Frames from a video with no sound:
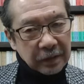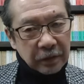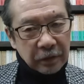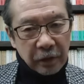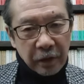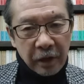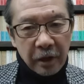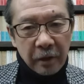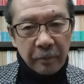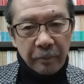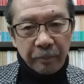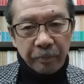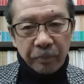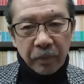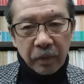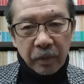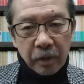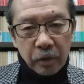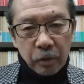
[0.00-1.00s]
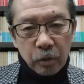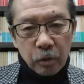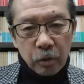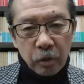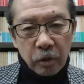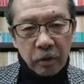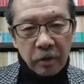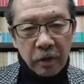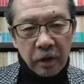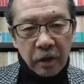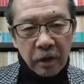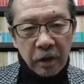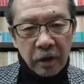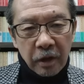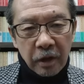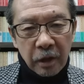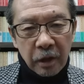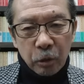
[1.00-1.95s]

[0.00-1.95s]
ね。これはね、